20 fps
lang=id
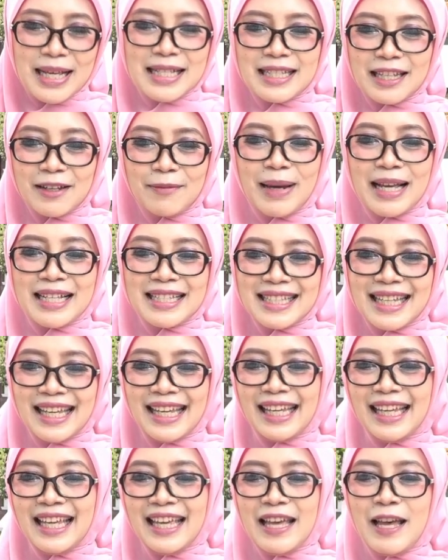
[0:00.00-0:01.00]

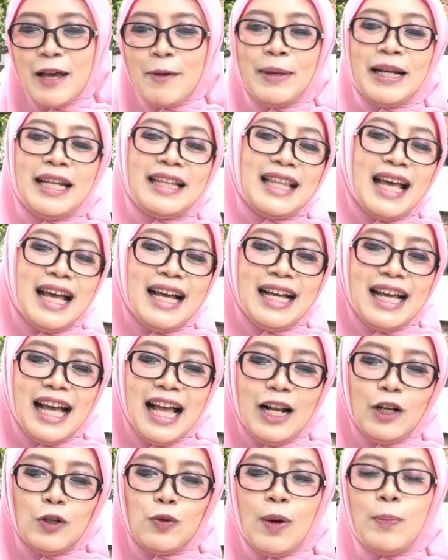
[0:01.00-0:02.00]
masing-masing. Pada
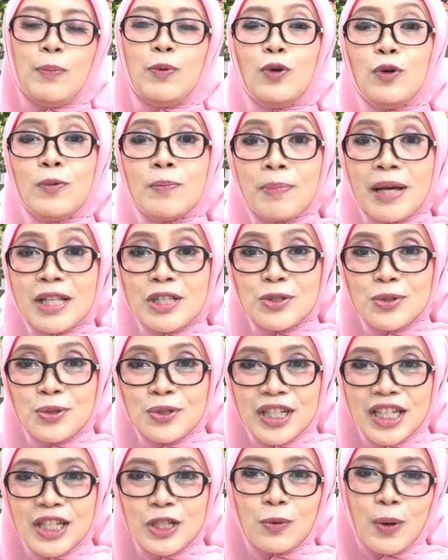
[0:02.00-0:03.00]
tanggal 24
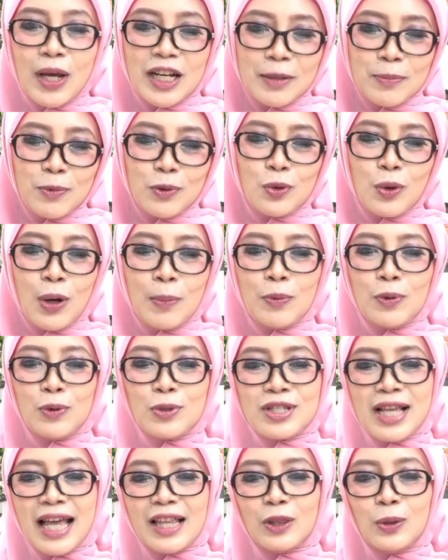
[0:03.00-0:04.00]
Juni
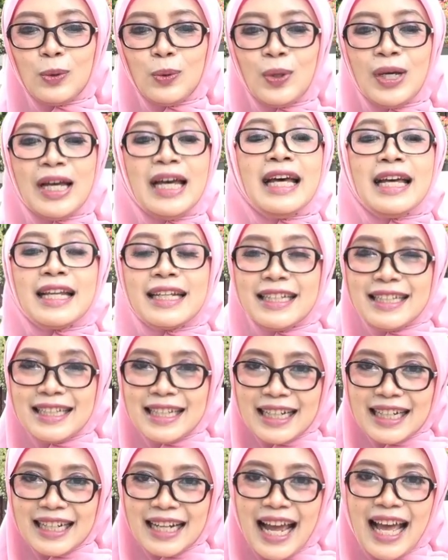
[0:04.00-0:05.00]
2021,
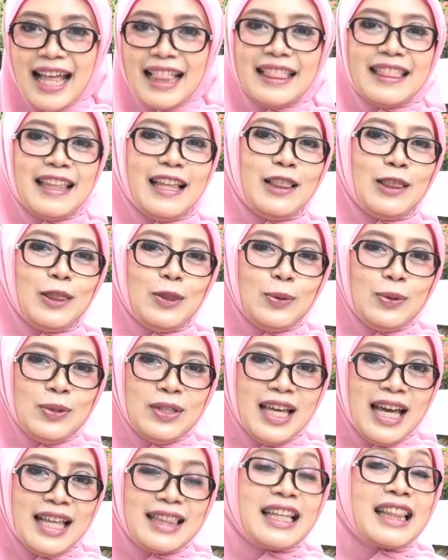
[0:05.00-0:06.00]
dengan
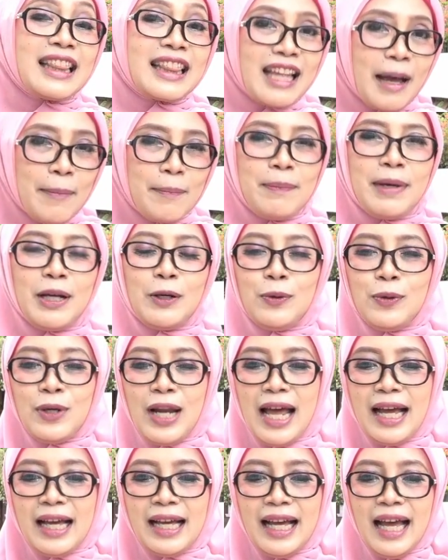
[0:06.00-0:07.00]
tentunya tetap
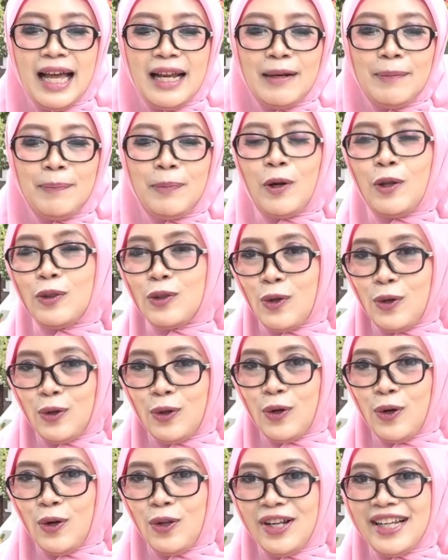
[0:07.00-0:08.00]
menggunakan
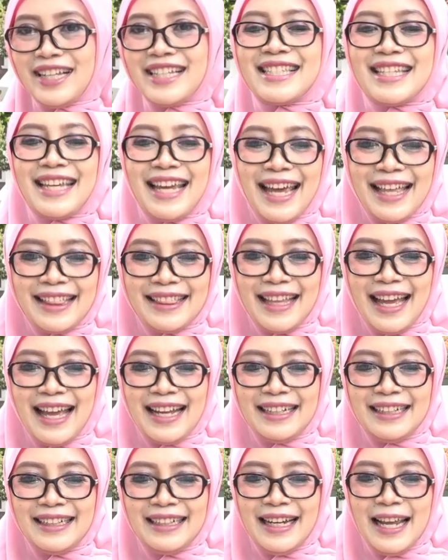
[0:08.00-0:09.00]
protokol
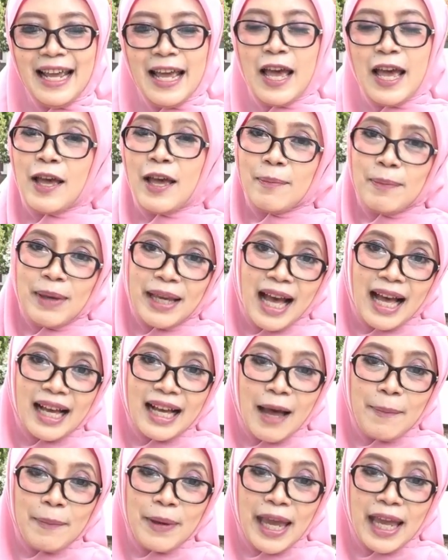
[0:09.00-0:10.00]
kesehatan.
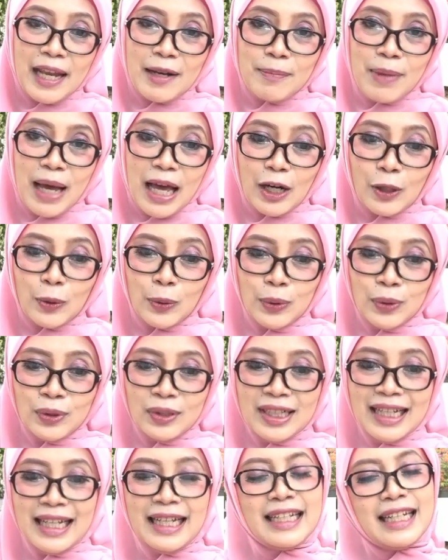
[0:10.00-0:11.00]
BKKBN
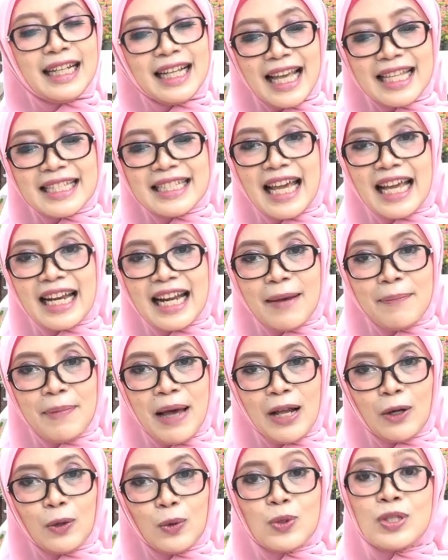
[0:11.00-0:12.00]
baru dengan cara
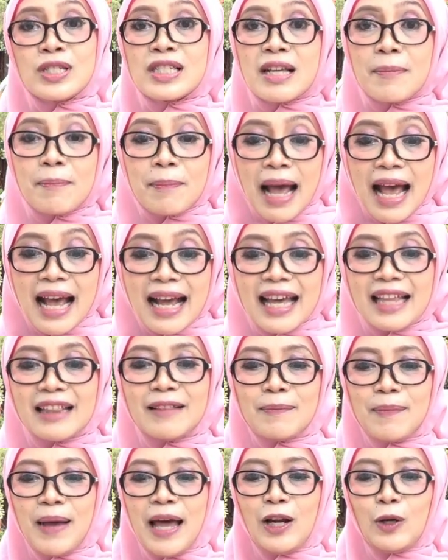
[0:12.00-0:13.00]
baru,
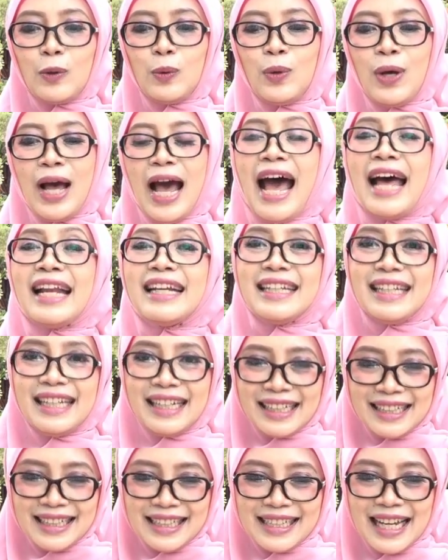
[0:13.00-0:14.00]
semangat baru
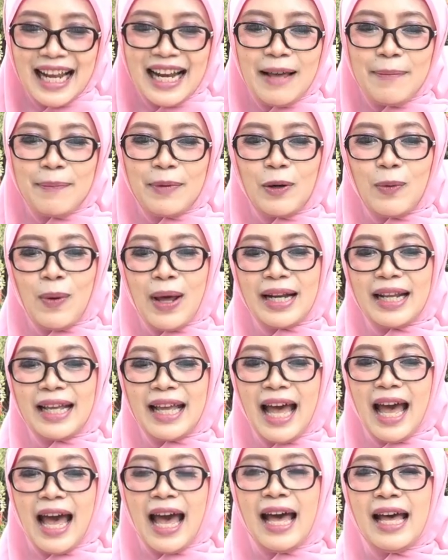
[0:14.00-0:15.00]
hadir di dalam
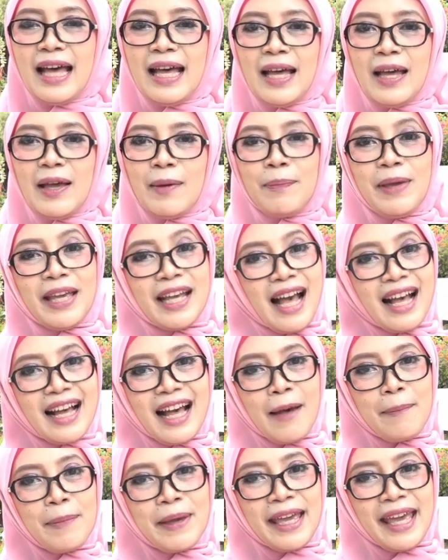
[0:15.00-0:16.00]
keluarga.
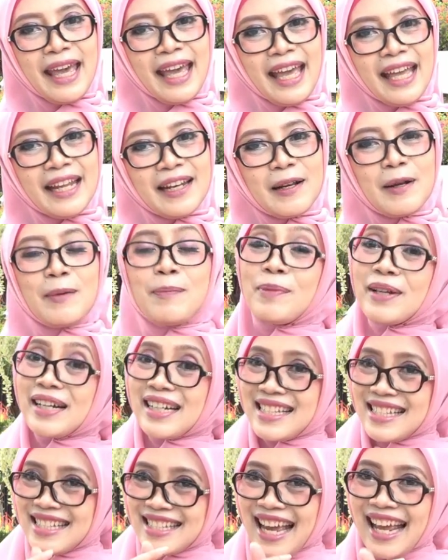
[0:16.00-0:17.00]
BKKBN
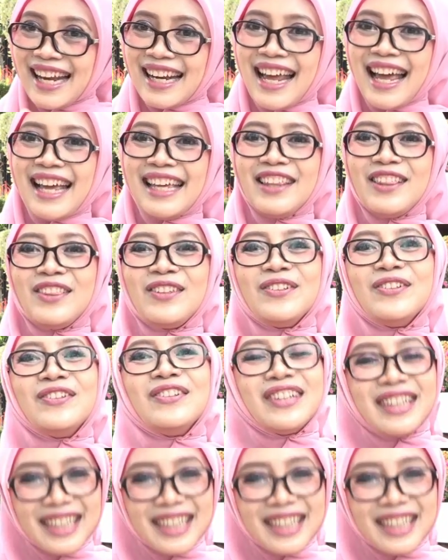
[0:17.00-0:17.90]
berencana itu